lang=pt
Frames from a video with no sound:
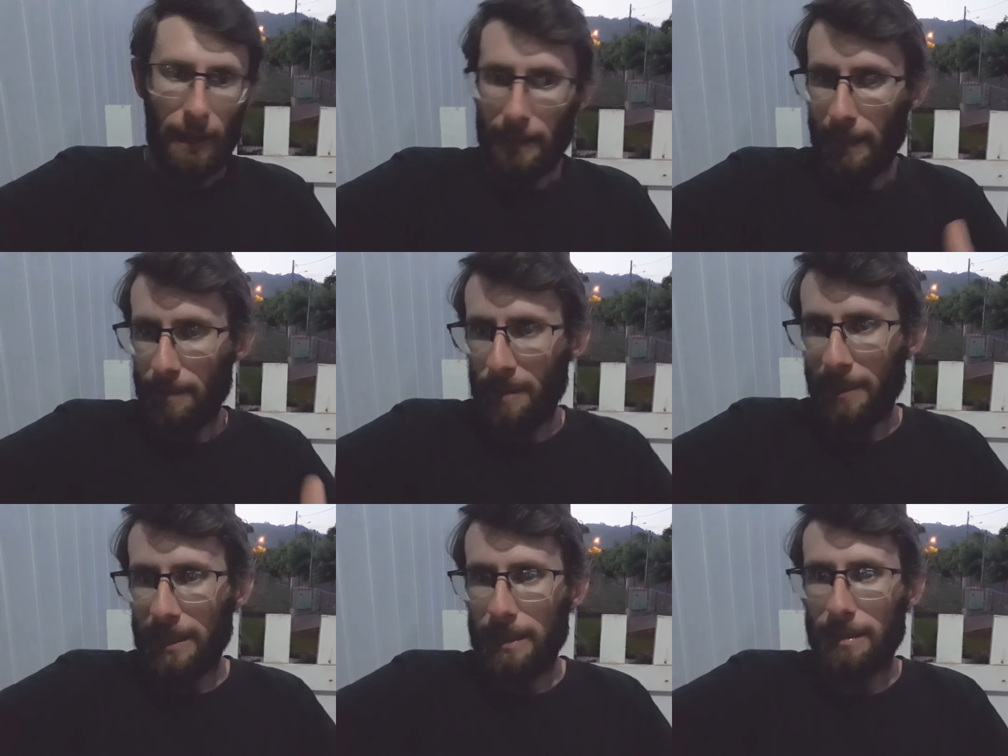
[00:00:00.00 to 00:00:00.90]
Aquela
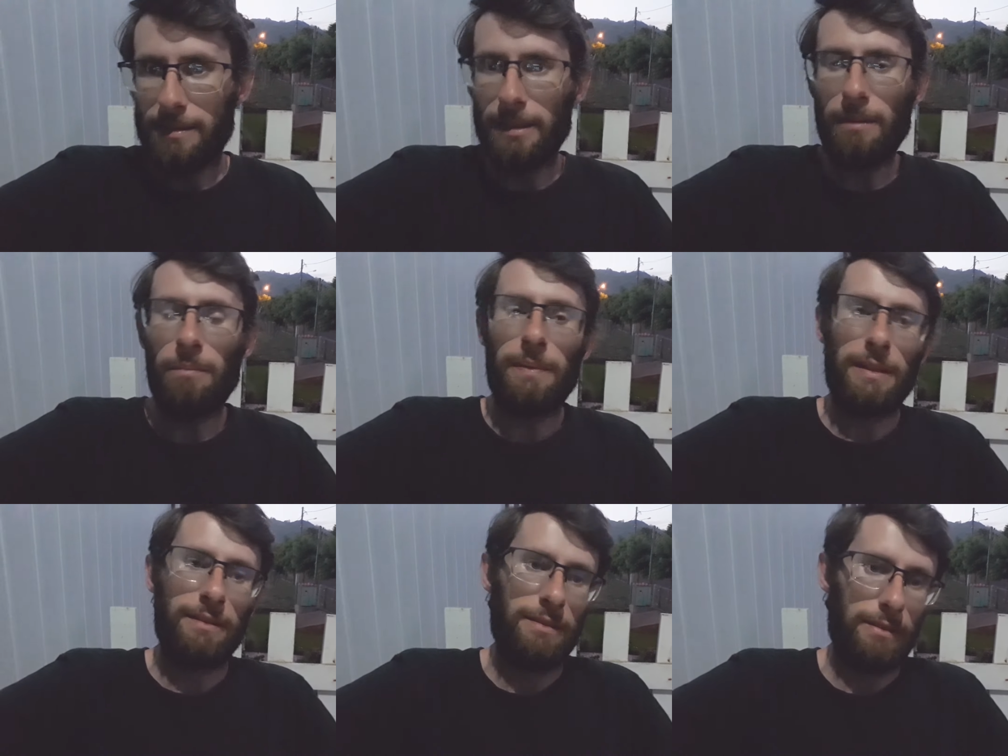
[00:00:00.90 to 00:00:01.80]
mamadeira
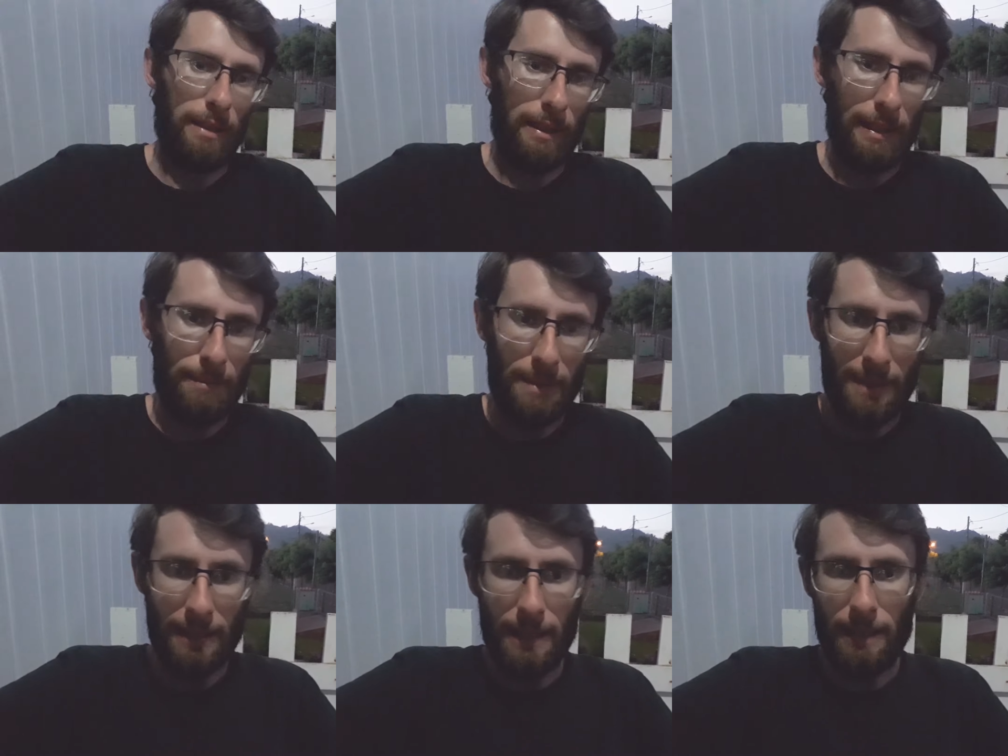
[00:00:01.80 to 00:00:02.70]
simples, aquela
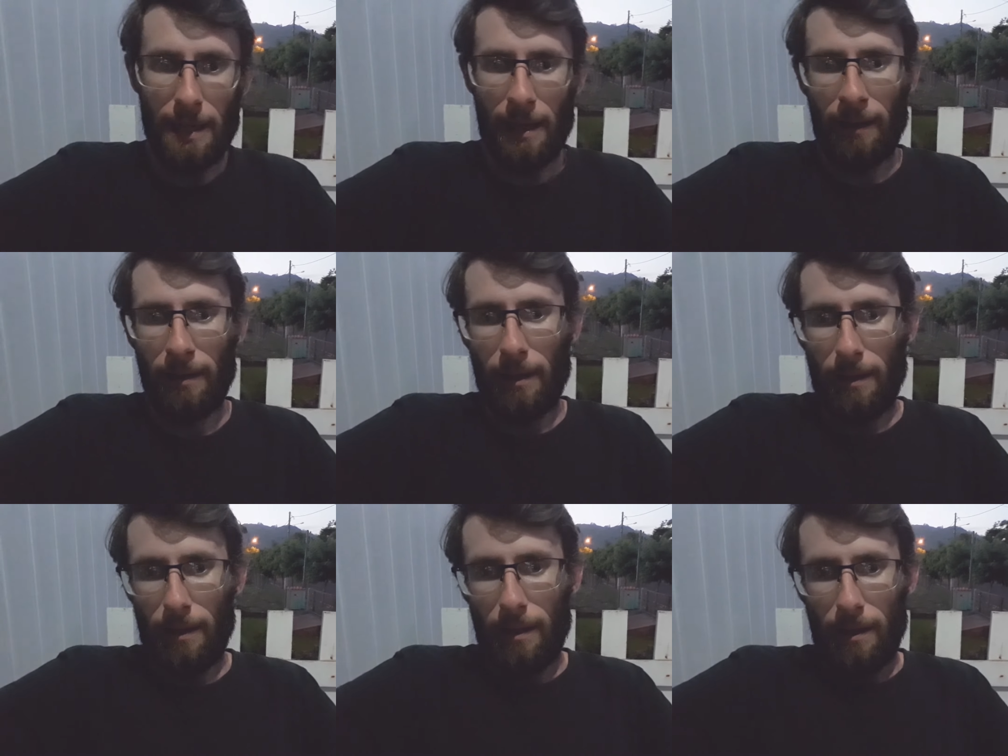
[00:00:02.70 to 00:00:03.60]
mamadeira
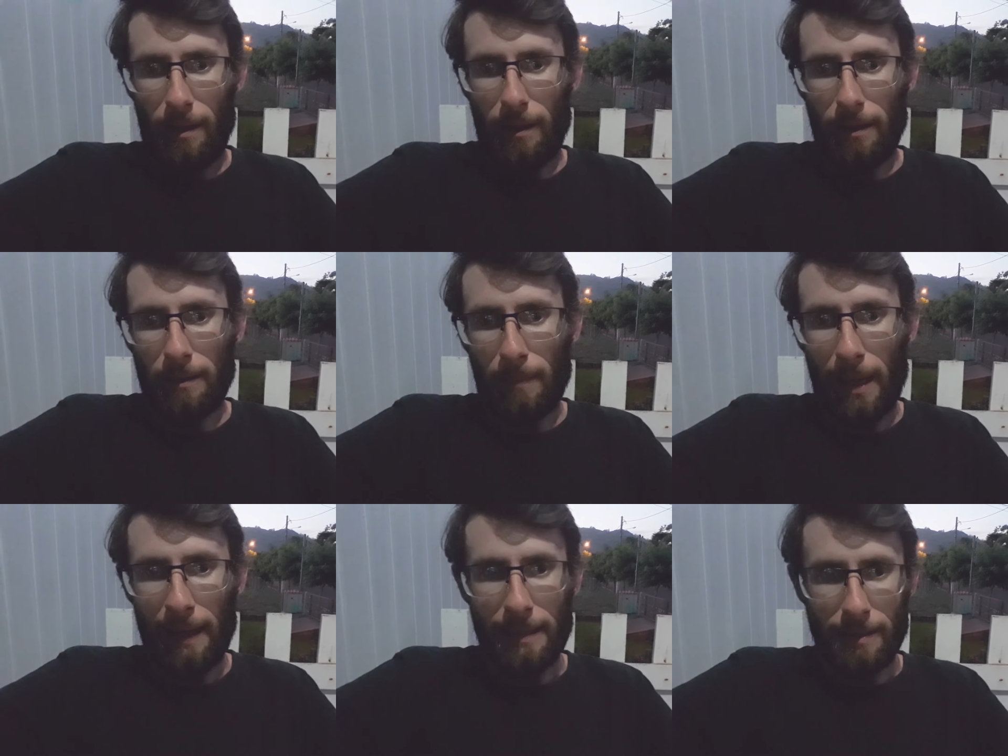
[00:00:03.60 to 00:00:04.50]
a
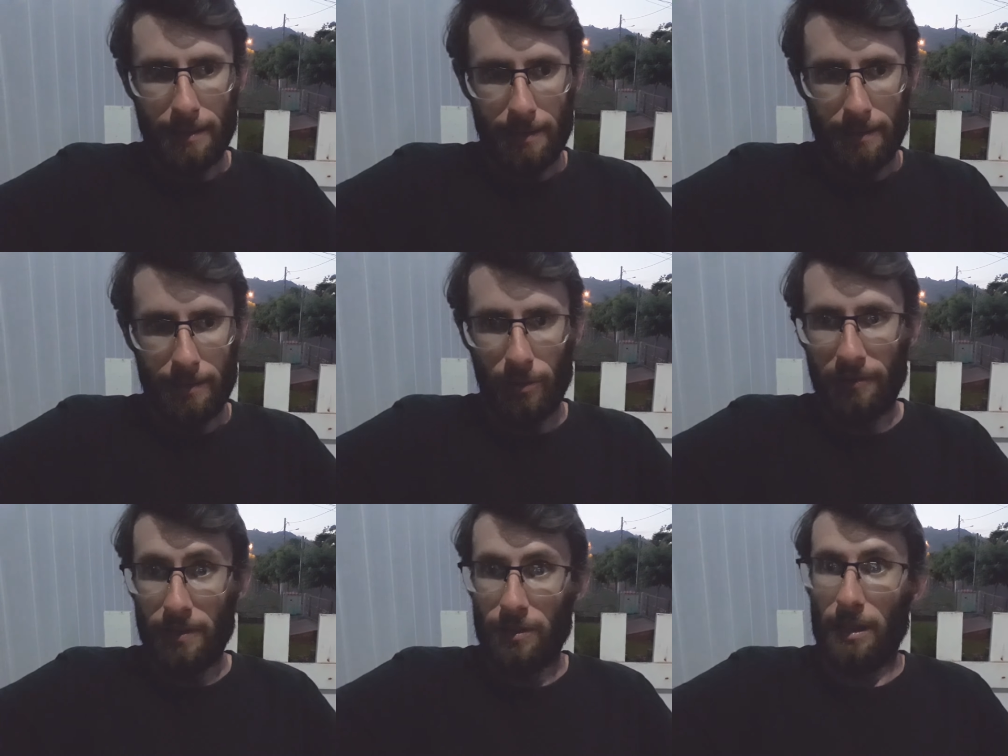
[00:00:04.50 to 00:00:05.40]
mais
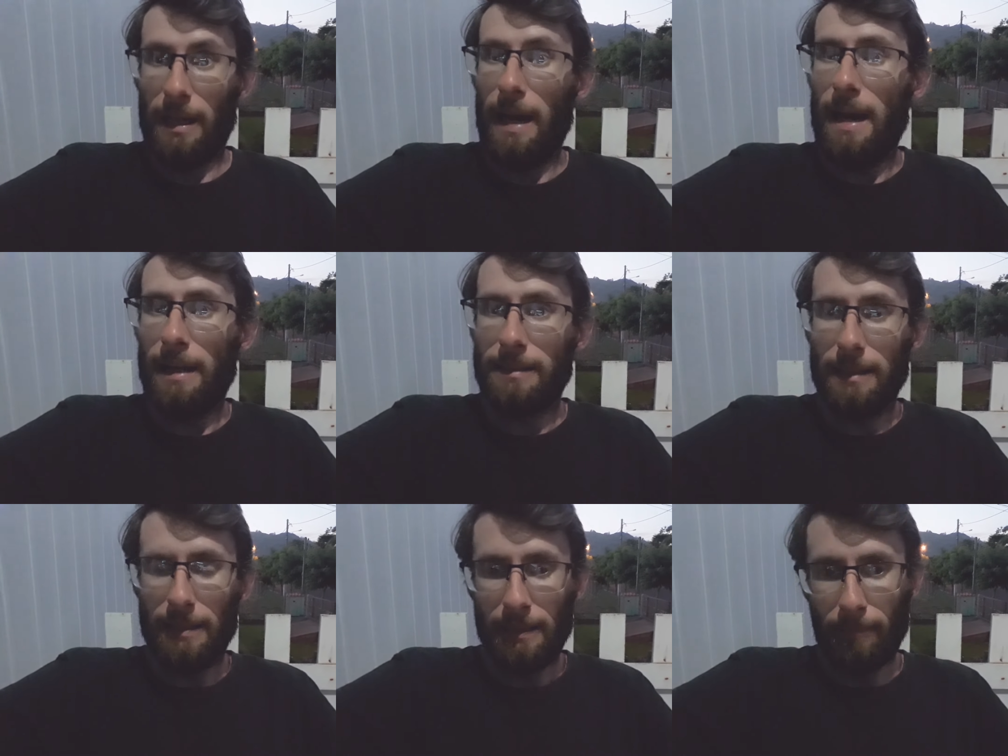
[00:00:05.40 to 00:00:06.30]

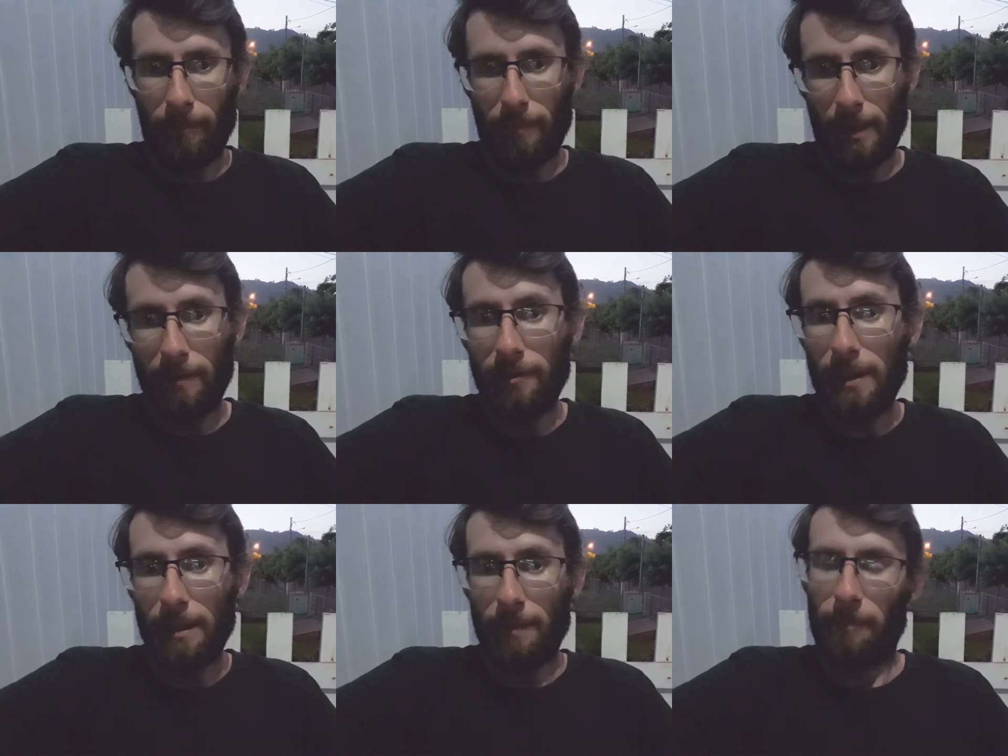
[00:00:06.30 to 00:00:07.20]
sofisticada,
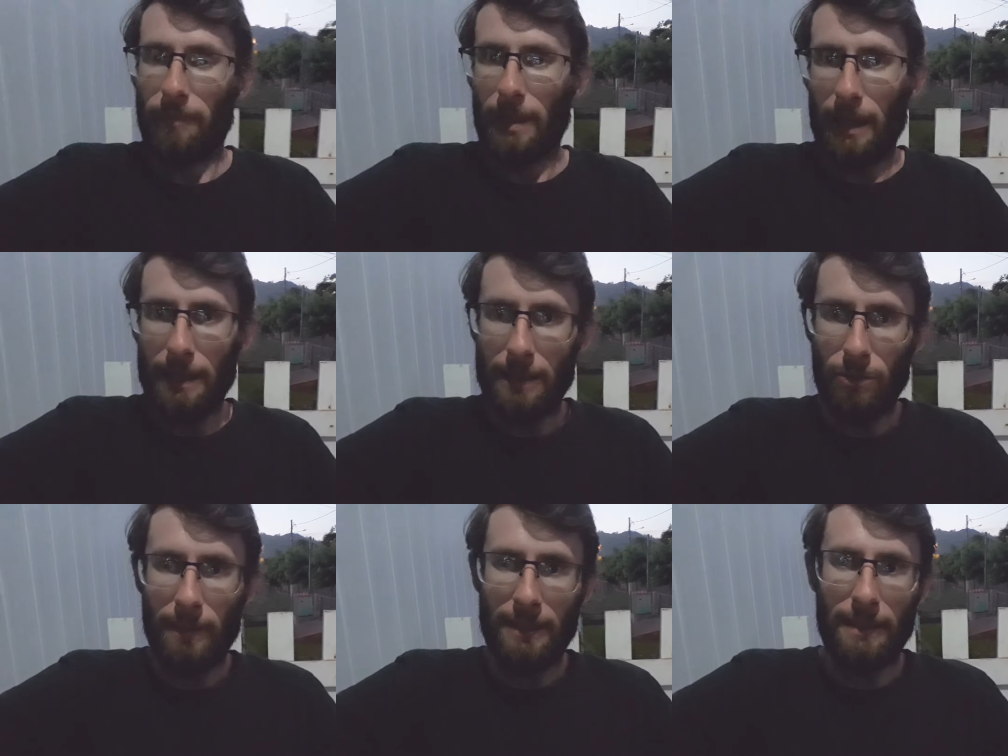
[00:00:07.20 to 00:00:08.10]
enfim, cada
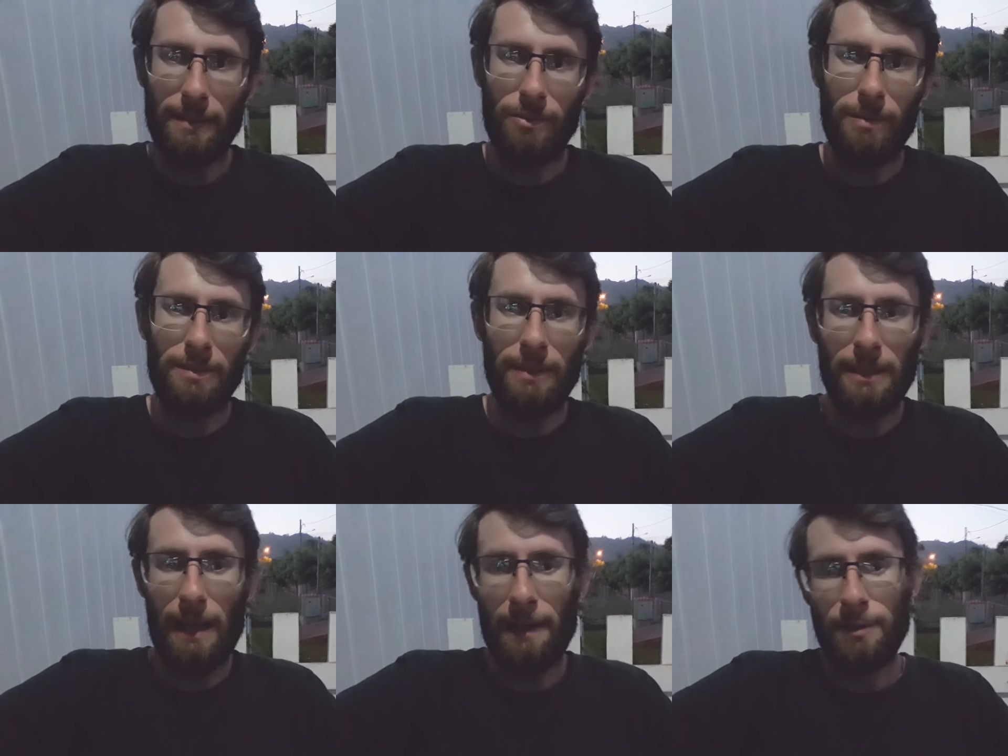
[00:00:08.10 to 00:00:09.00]
uma tem as suas
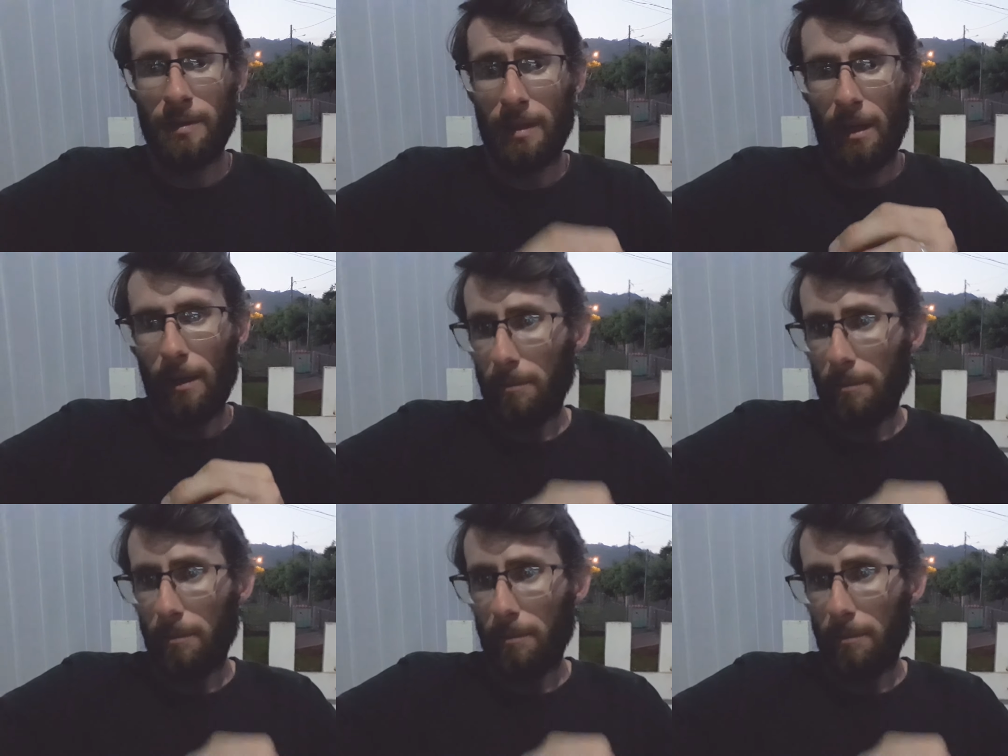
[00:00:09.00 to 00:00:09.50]
vantagens.